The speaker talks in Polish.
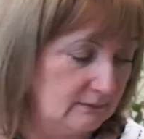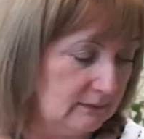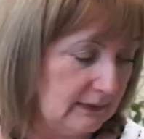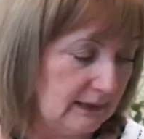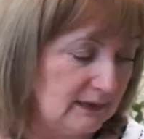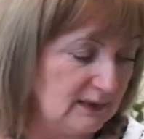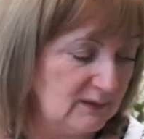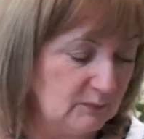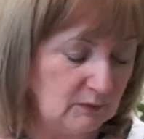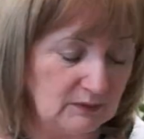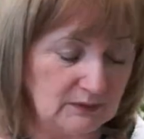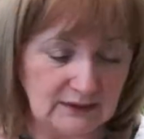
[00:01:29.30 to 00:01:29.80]

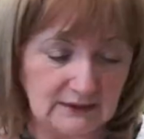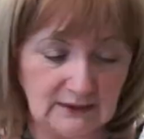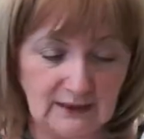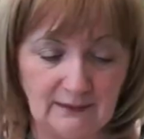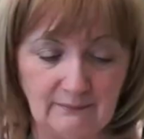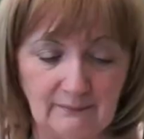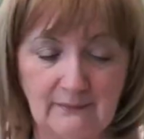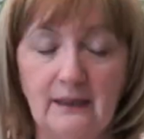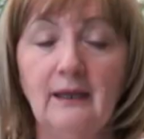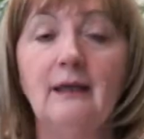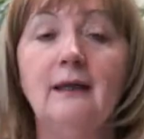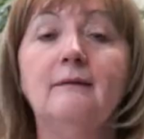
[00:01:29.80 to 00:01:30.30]

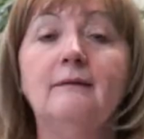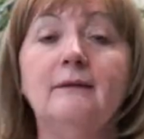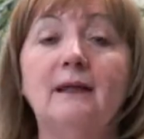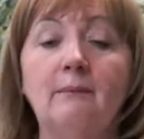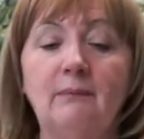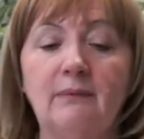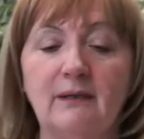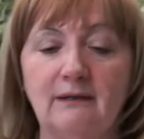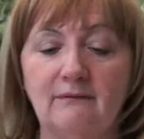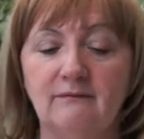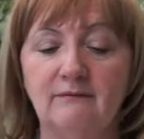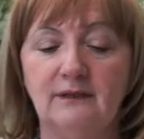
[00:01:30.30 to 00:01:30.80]
eksponatami.
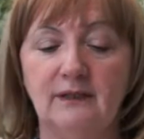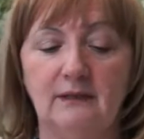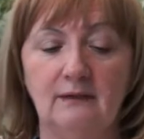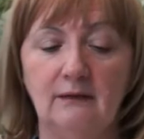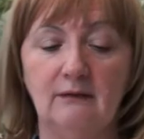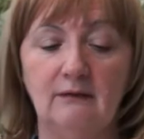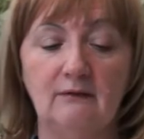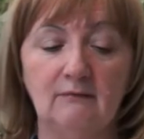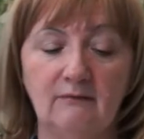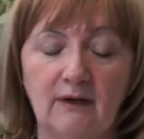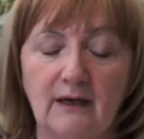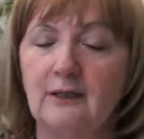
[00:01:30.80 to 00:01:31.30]
Naprawdę
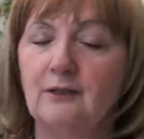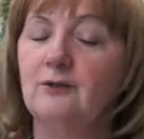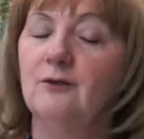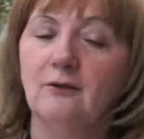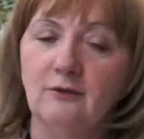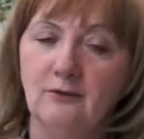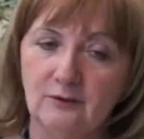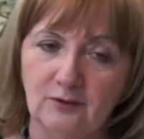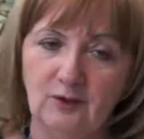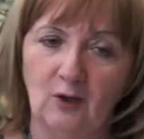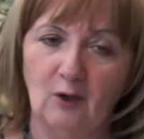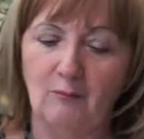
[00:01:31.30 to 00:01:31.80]
warto
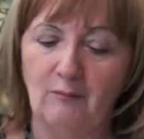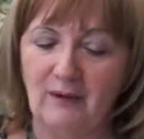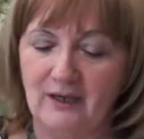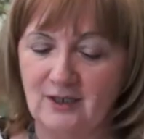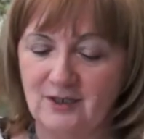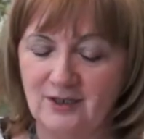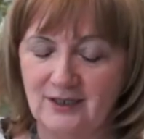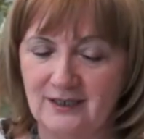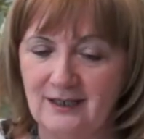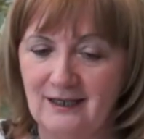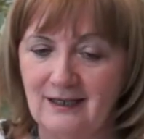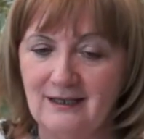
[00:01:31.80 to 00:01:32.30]
to
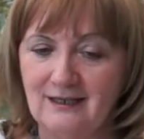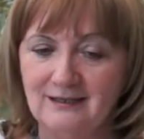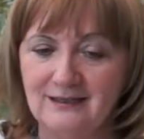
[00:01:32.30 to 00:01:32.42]
obejrzeć.